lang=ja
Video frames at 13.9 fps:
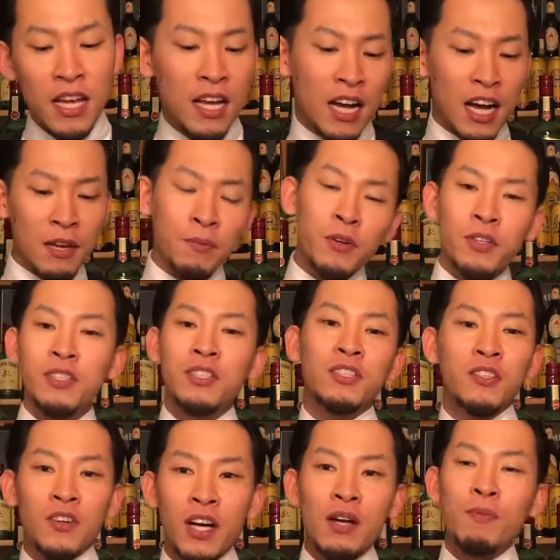うんハイボールっていう
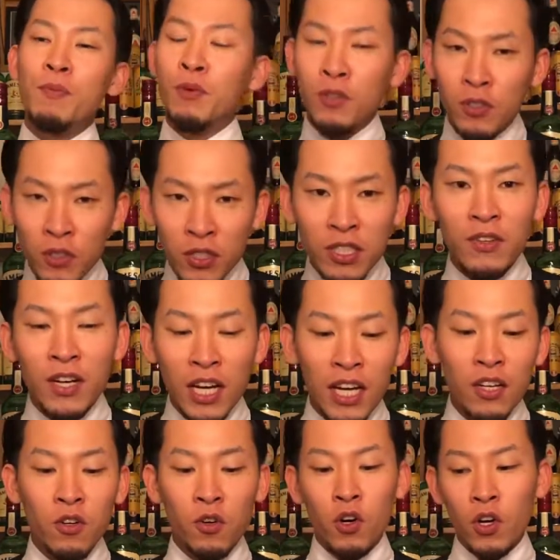のはもう僕としてはやは
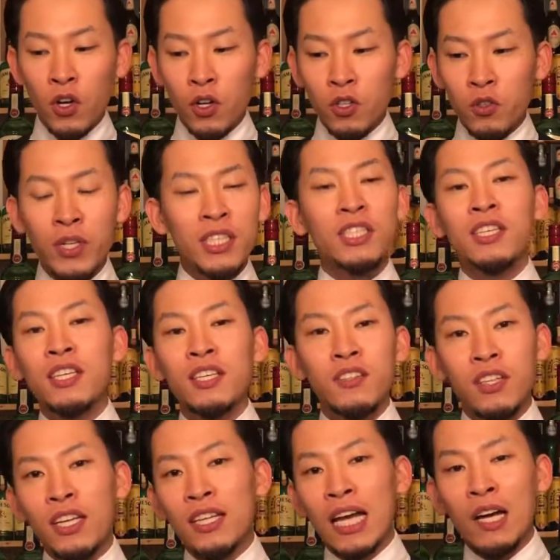りこうウイスキーの
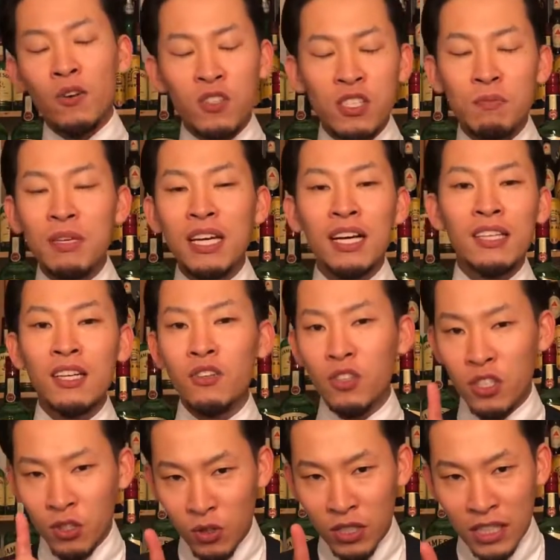ね楽しみ方の
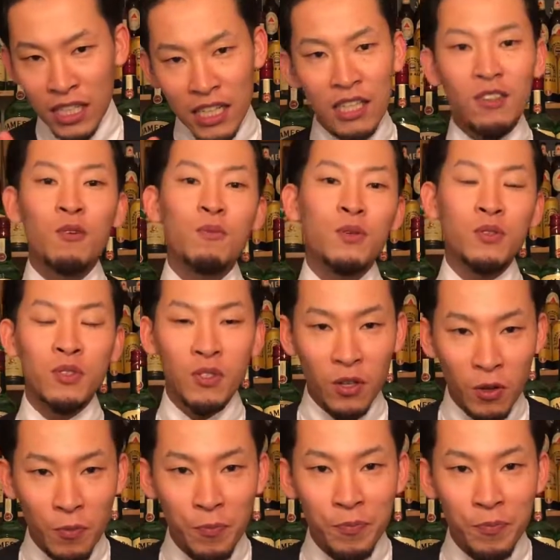一つだなって思うんですよ